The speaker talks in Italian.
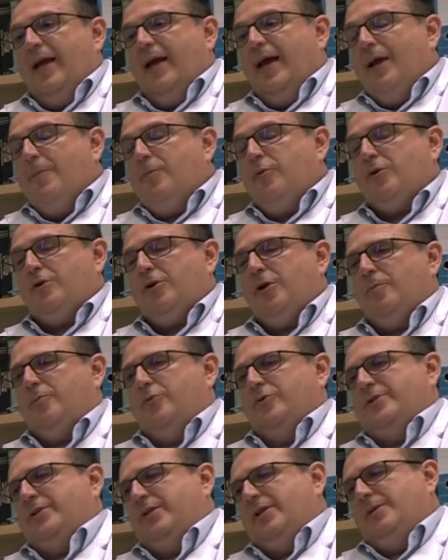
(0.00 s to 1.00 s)
Eh,
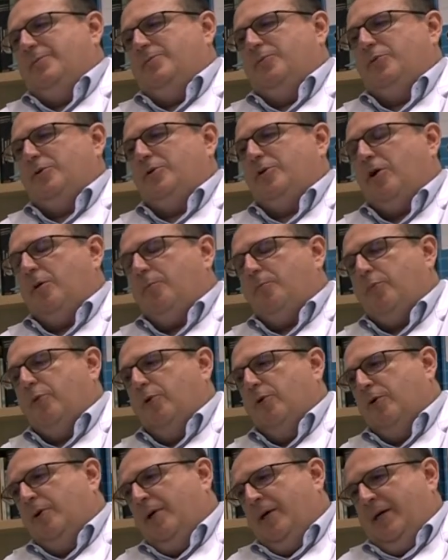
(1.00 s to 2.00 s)
purtroppo sì,
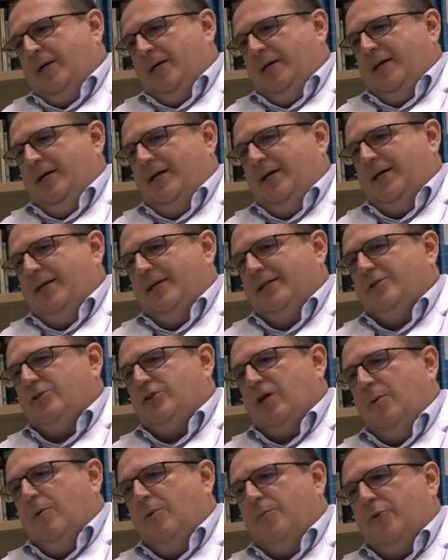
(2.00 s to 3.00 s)
purtroppo eh,
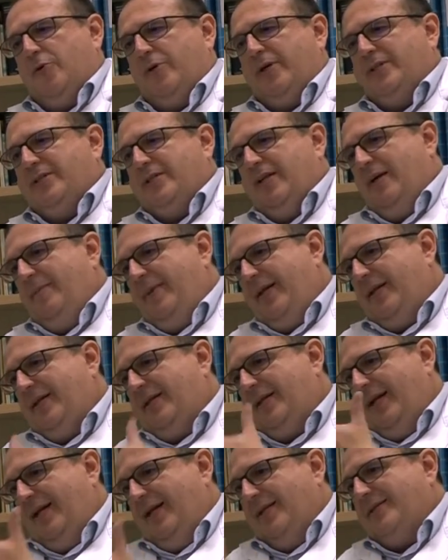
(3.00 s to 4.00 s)
diciamo,
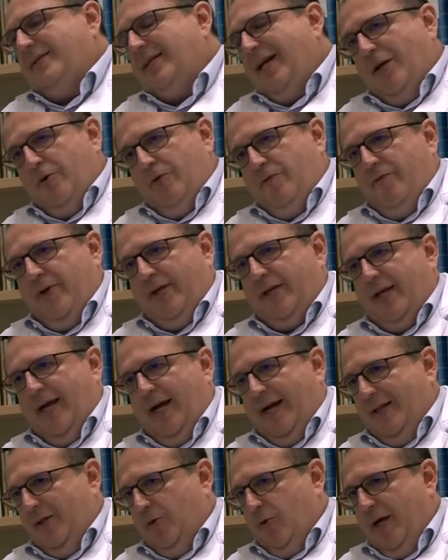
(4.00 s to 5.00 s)
progressivamente l'anziano
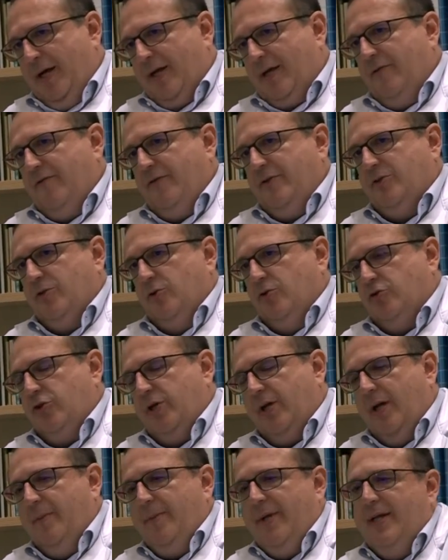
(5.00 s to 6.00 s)
invecchiando anche
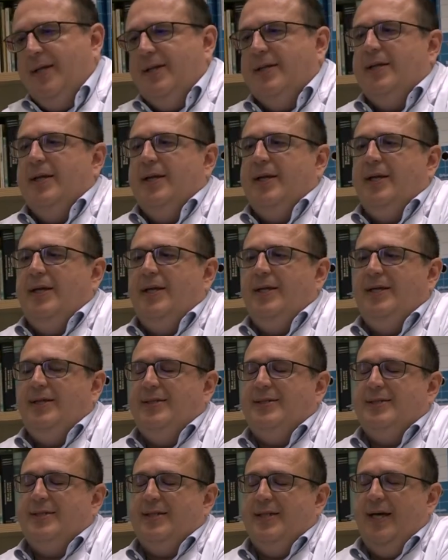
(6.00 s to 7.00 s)
fisiologicamente
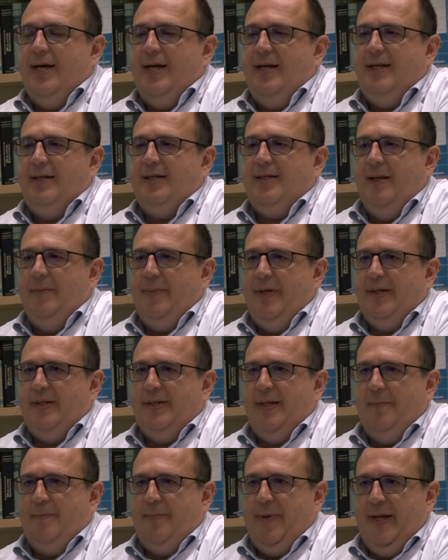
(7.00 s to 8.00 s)
inizia
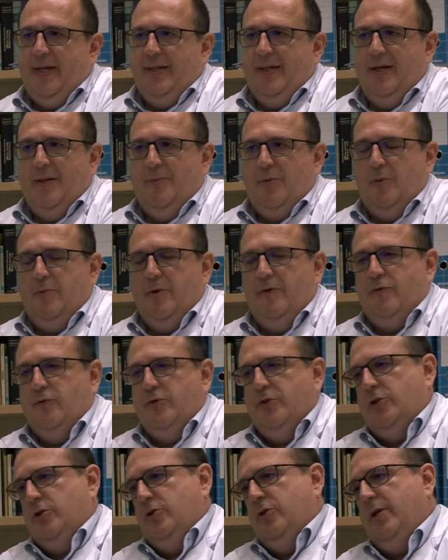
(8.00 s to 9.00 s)
lentamente a perdere le proprie
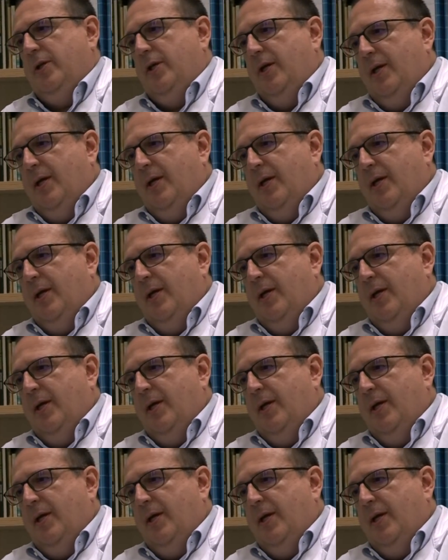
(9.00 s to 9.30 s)
funzioni.